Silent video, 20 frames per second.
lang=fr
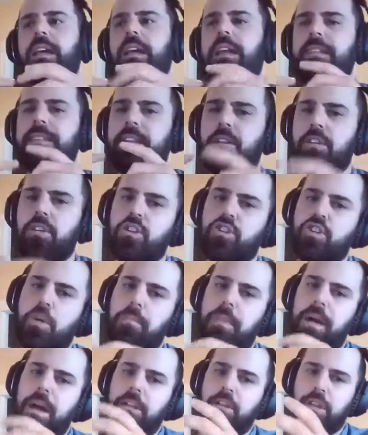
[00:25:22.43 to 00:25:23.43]
Et c'est là que je
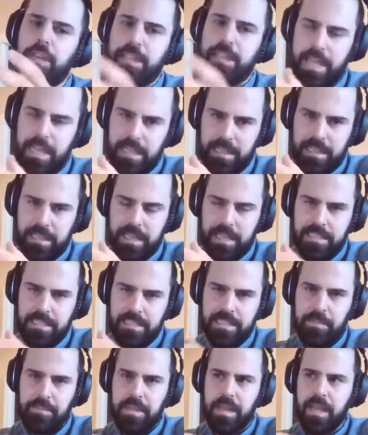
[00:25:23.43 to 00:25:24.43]
parle de qualité
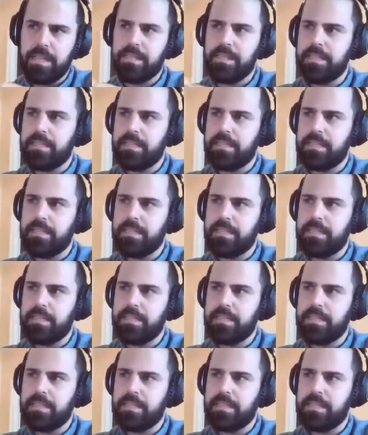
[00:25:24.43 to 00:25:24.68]
d'asclépiade.